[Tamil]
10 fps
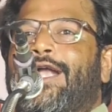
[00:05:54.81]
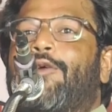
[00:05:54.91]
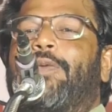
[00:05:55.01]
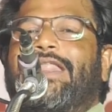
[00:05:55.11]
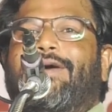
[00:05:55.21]

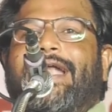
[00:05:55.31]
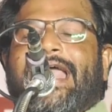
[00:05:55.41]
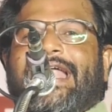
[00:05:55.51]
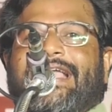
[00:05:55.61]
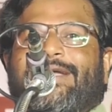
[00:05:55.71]
முப்பது
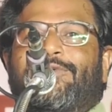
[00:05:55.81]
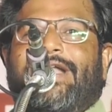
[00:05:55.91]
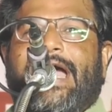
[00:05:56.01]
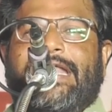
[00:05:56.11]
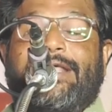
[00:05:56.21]
வருடங்களுக்கு
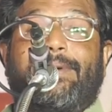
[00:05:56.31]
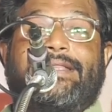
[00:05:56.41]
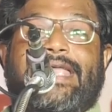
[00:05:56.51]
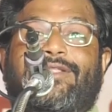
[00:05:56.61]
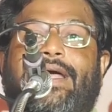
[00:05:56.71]
முன்னால்
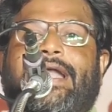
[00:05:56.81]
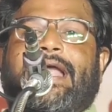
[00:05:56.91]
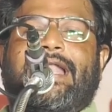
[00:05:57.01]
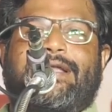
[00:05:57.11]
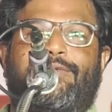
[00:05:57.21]
இருபத்தைந்து
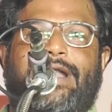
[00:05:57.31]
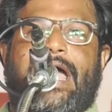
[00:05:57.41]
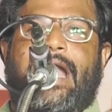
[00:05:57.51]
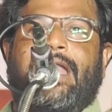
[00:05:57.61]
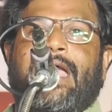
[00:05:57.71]
வருடங்களுக்கு
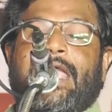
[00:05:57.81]
முன்னால்